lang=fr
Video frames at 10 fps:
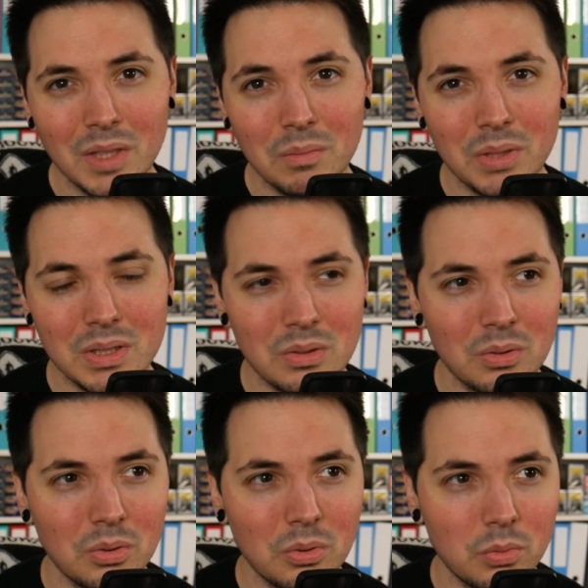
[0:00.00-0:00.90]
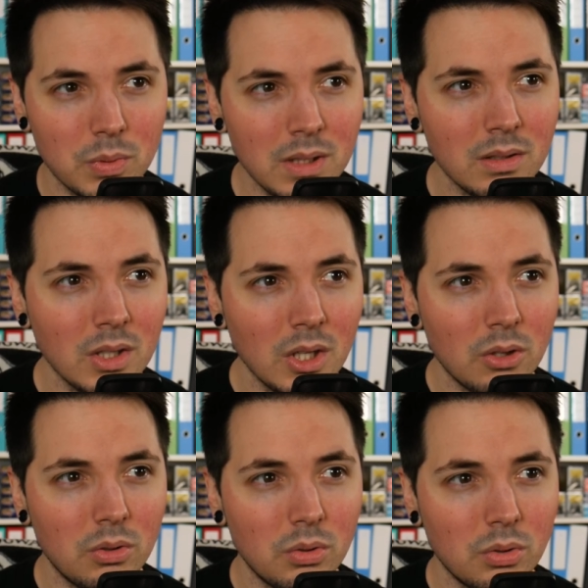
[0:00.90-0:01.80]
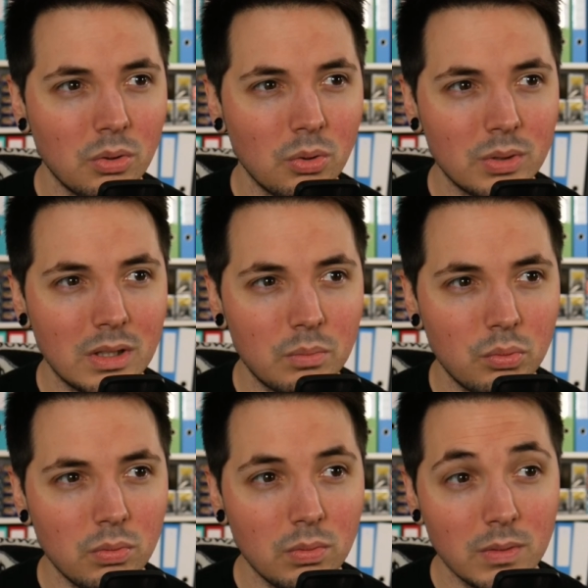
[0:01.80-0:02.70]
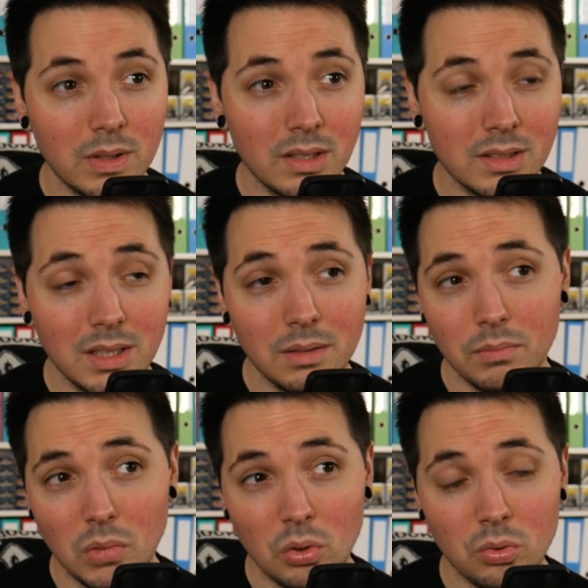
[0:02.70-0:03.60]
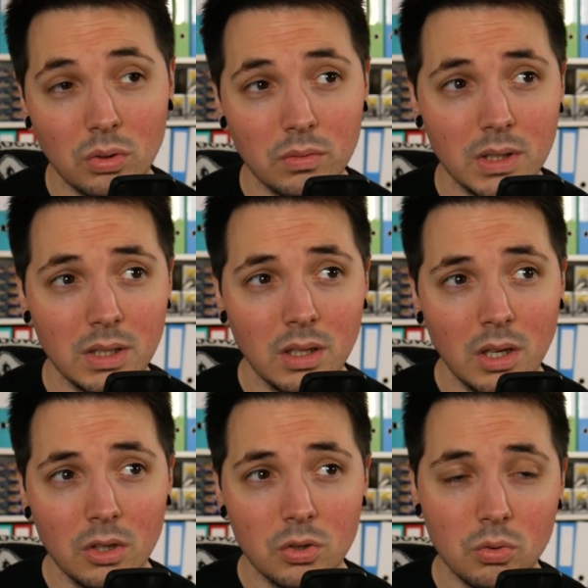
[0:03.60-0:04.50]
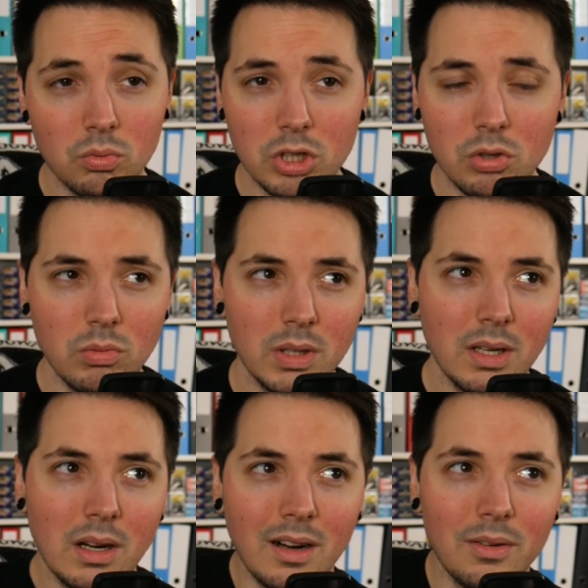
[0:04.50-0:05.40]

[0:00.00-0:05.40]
Parce que oui, au début d'année, en janvier, je continuais à